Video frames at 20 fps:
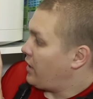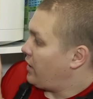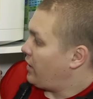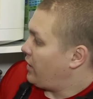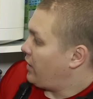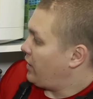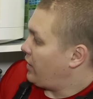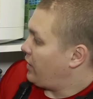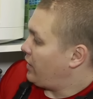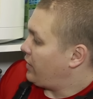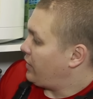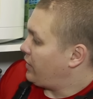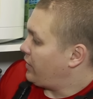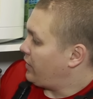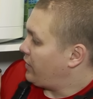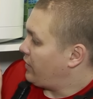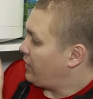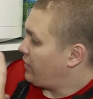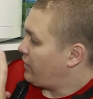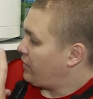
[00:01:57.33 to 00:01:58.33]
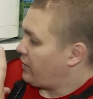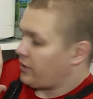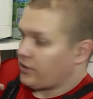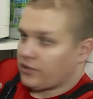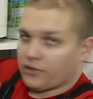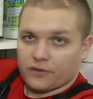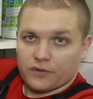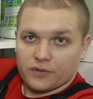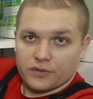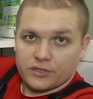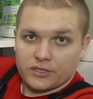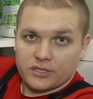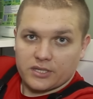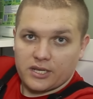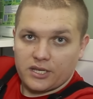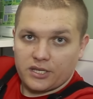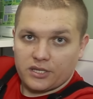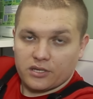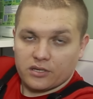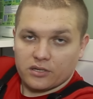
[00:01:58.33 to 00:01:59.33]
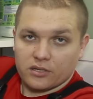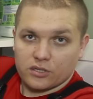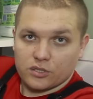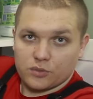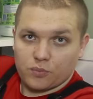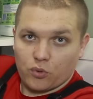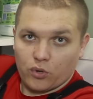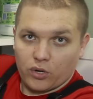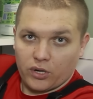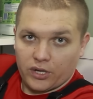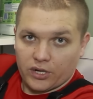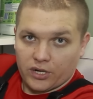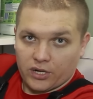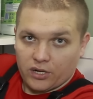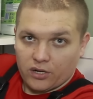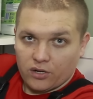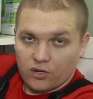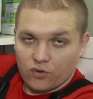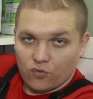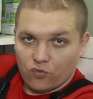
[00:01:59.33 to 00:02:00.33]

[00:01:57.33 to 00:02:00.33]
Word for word: Э, слить с бойлера